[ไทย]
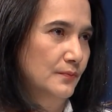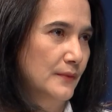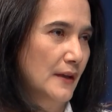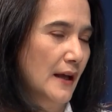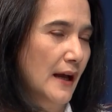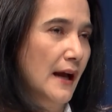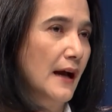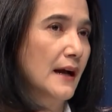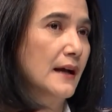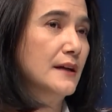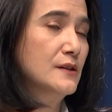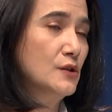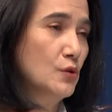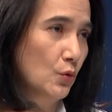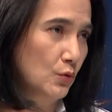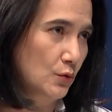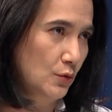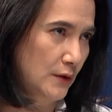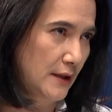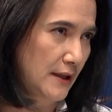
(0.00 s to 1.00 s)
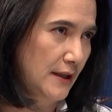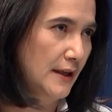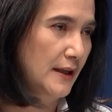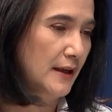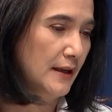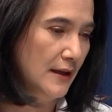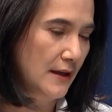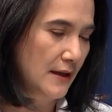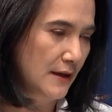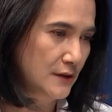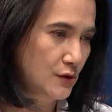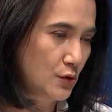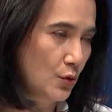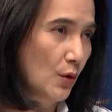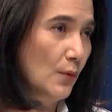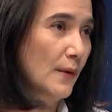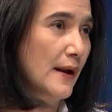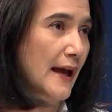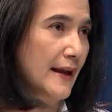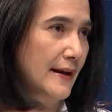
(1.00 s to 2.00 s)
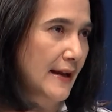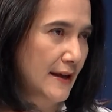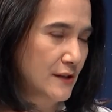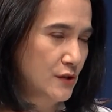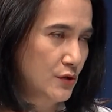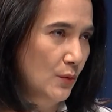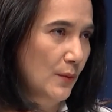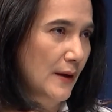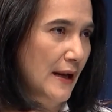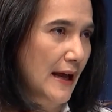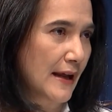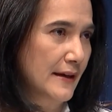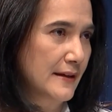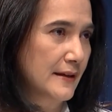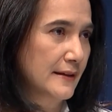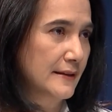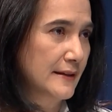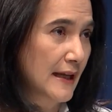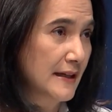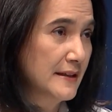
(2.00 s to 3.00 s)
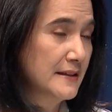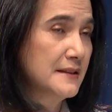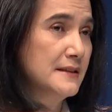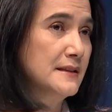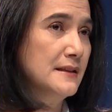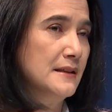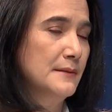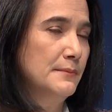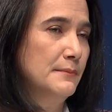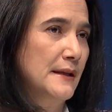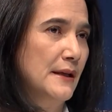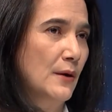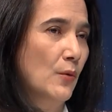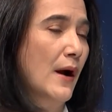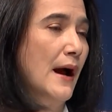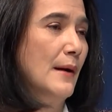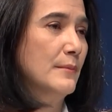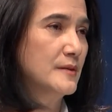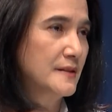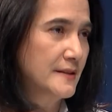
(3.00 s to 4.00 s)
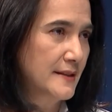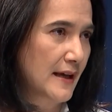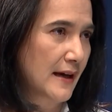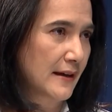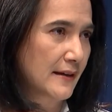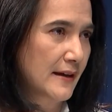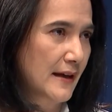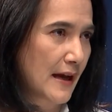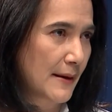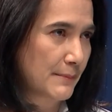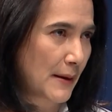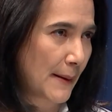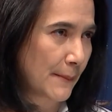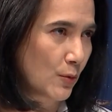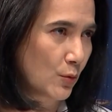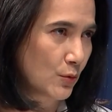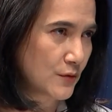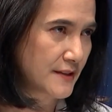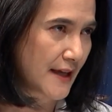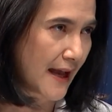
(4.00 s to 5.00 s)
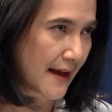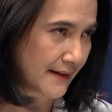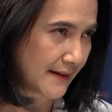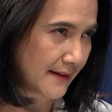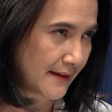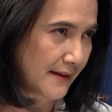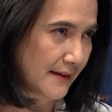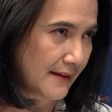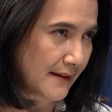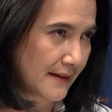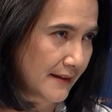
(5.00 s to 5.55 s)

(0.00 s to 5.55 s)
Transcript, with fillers: นะคะกระจุกอยู่ที่ช่วงเวลาใดช่วงเวลาหนึ่งนั่นคือมีความเสี่ยงในการปรับโครงสร้างหนี้